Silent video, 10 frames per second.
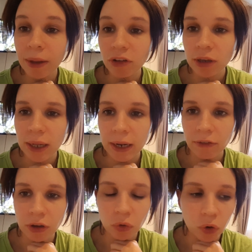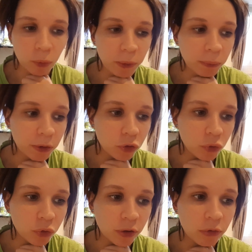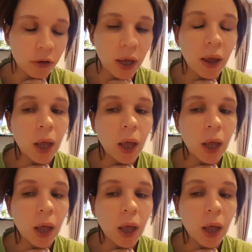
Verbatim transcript: machine à laver de camping, parce qu'il faut savoir,